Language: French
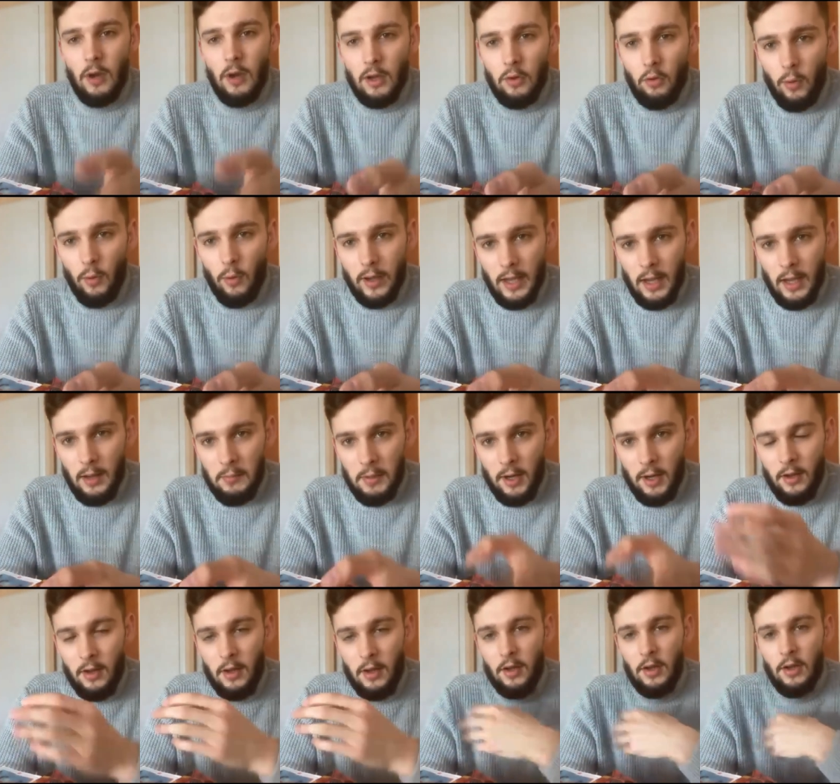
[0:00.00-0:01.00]
incroyables
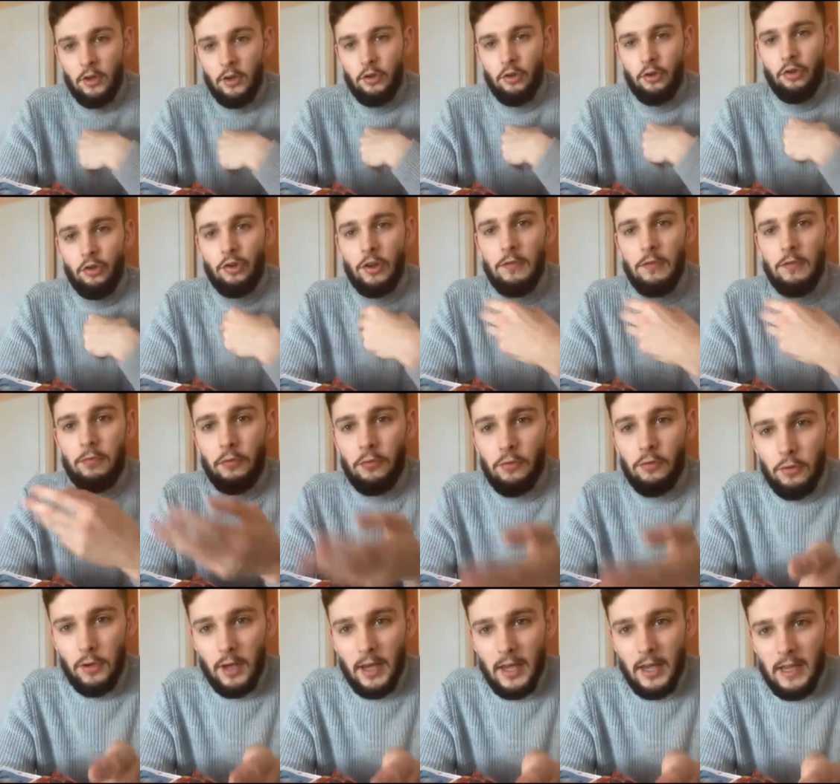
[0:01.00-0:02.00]
que j'ai voulu
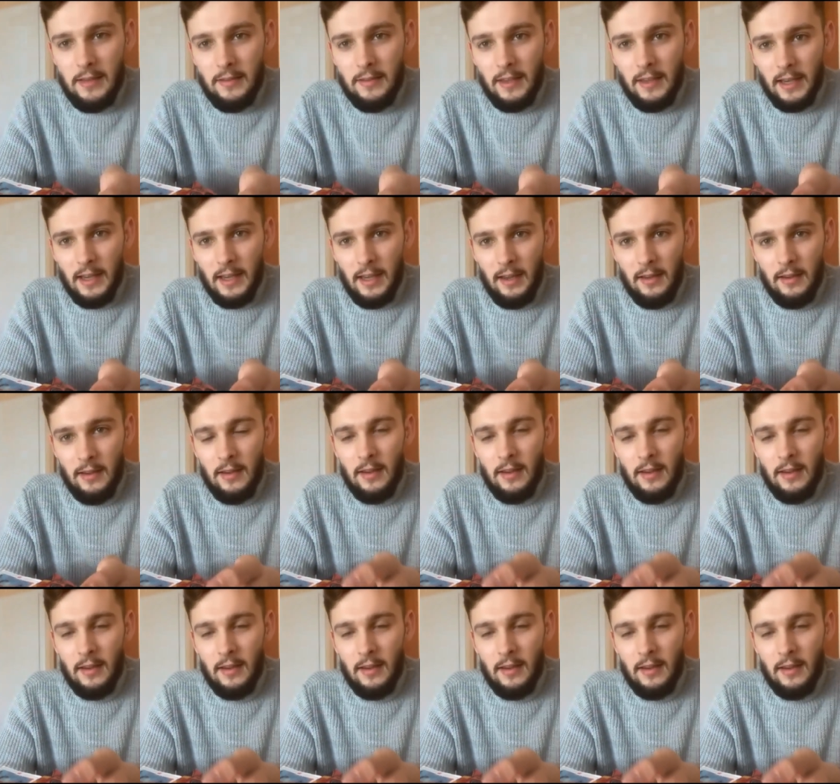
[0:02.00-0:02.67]
réitérer,